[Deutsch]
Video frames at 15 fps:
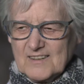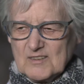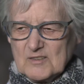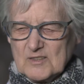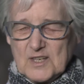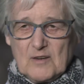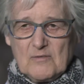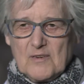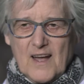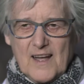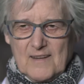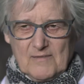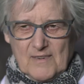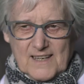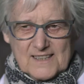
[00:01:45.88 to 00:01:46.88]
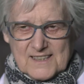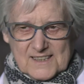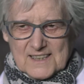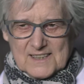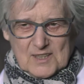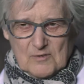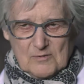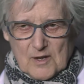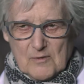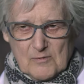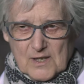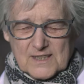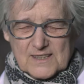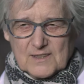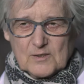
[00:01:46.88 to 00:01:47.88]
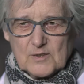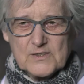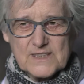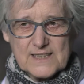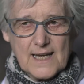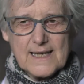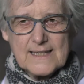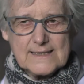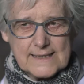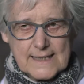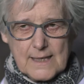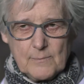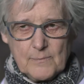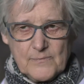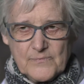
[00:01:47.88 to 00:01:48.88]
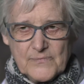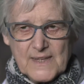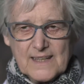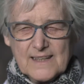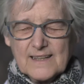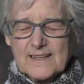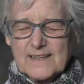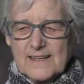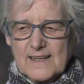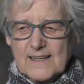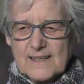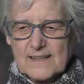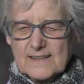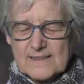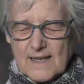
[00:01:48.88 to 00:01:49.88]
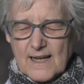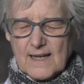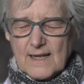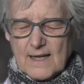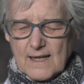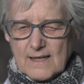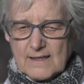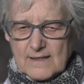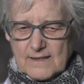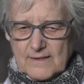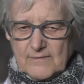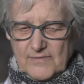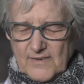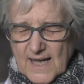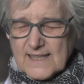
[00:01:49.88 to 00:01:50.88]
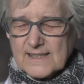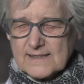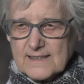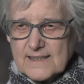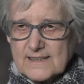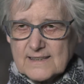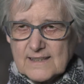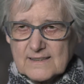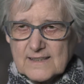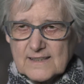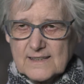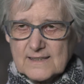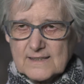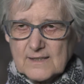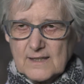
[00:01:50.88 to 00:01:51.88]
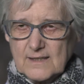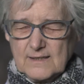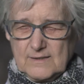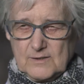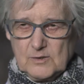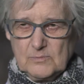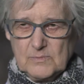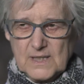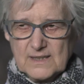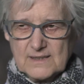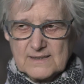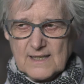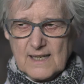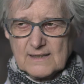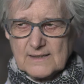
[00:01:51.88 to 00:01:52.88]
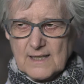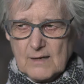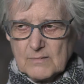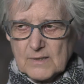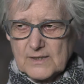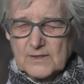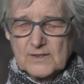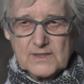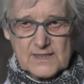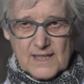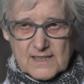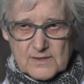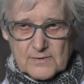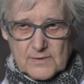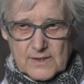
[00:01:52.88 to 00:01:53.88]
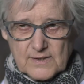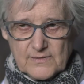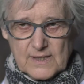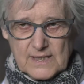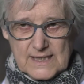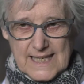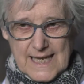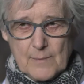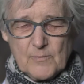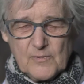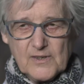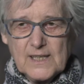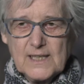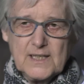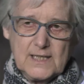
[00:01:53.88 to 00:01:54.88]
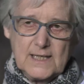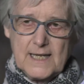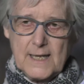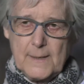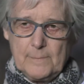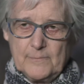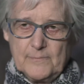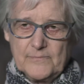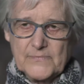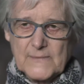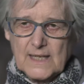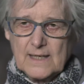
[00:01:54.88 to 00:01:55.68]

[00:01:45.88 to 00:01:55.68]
und da war was, da war was. Und seitdem äh, weiß ich, dass ich zu mir gesagt habe, das, dem will ich leben.